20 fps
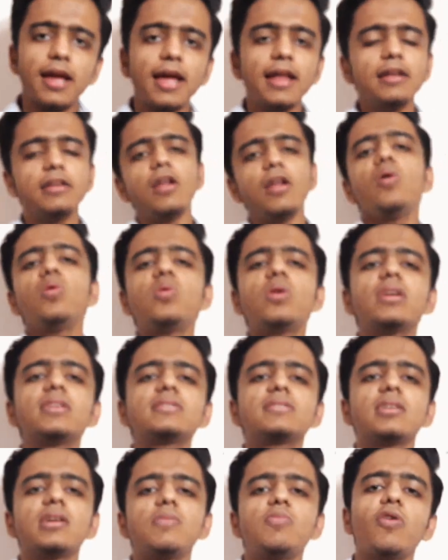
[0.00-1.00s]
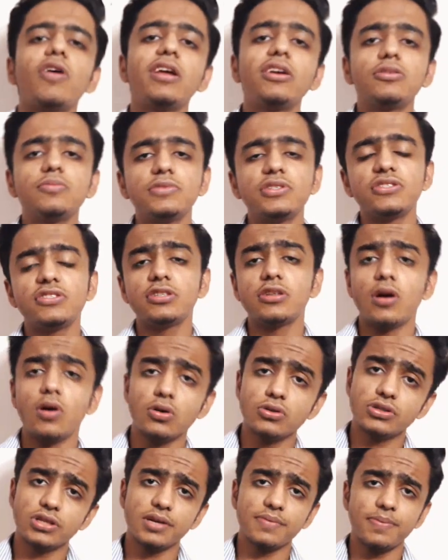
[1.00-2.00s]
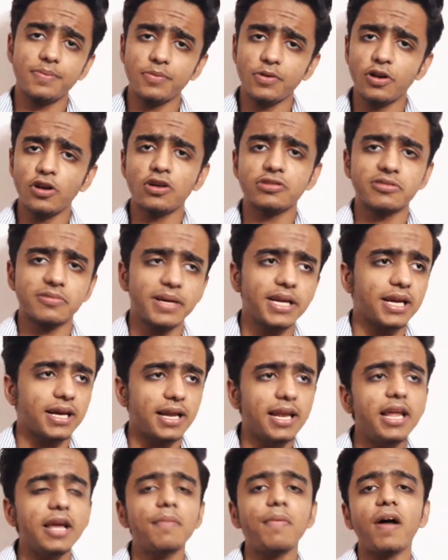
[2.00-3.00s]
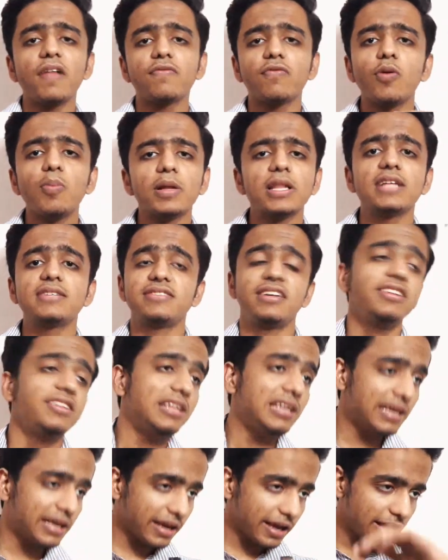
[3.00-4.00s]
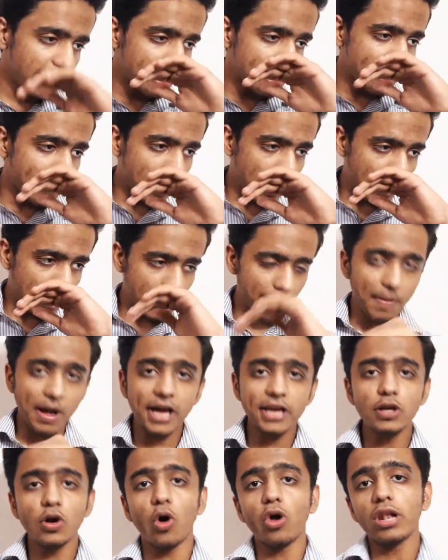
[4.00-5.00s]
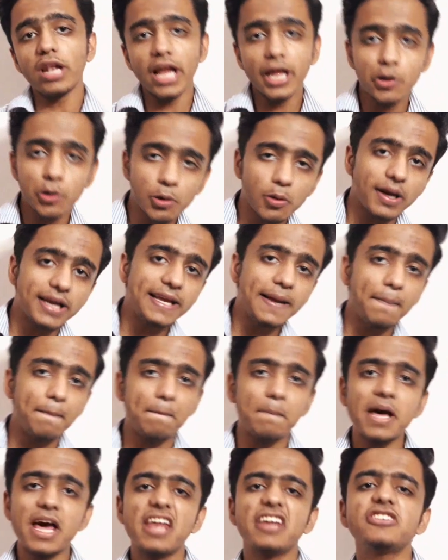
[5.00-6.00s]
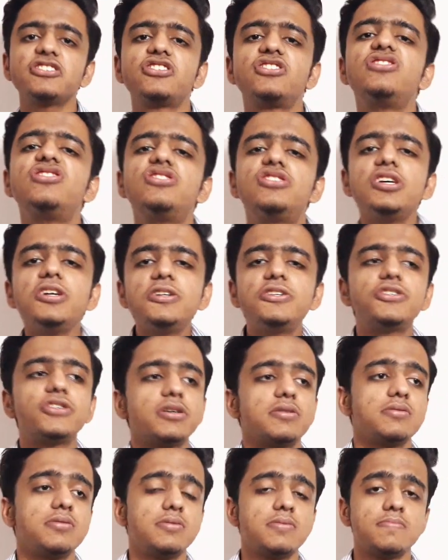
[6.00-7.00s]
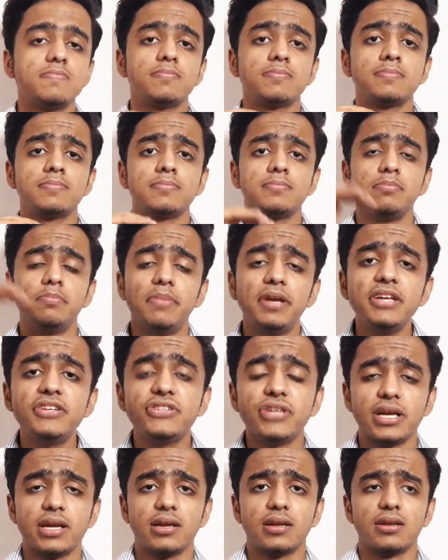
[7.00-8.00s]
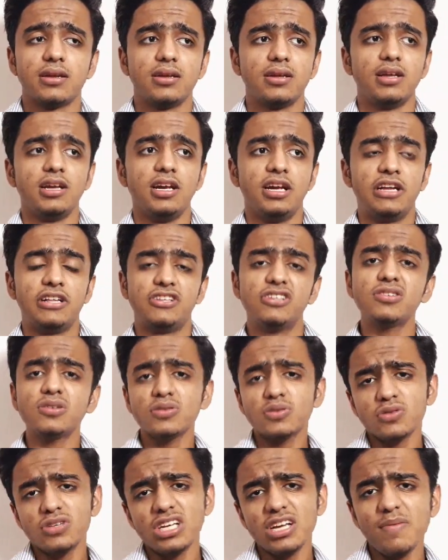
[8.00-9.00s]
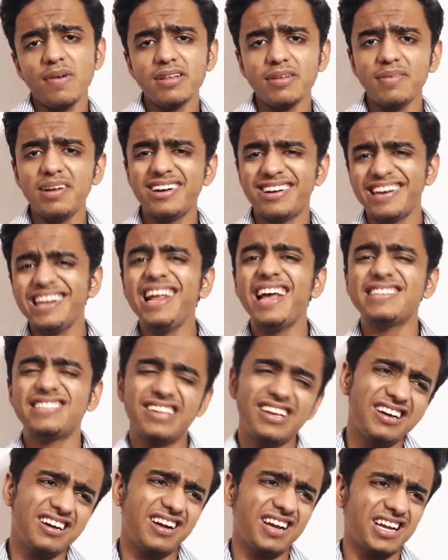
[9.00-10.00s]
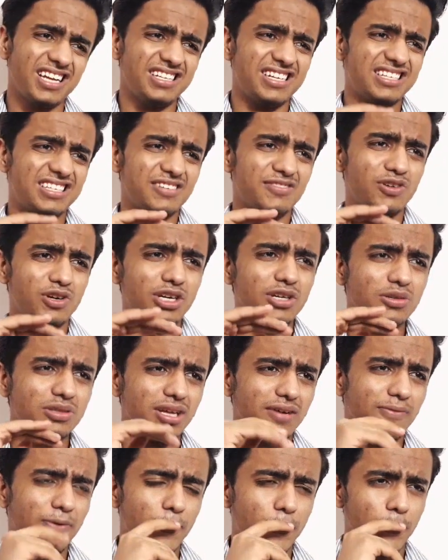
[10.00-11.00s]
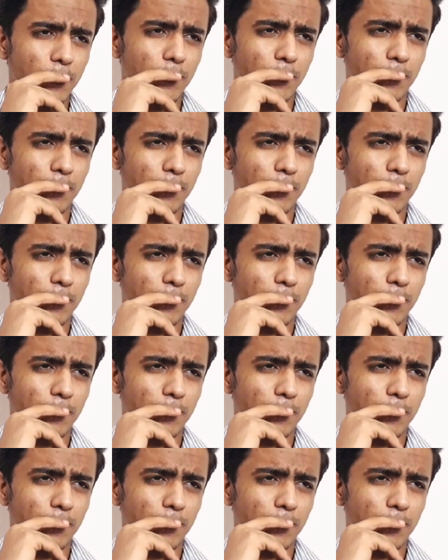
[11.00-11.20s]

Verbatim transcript: हेलो एंड असला वालेकुम भाई कल एक बात वो पता चली थी कि हमारी ऑनलाइन होने वाली है पेरेंट्स टीचर मीटिंग जिसको सुनने के बाद हमें लिटरली ऐसा लगा कि जैसे वो नहीं होता वो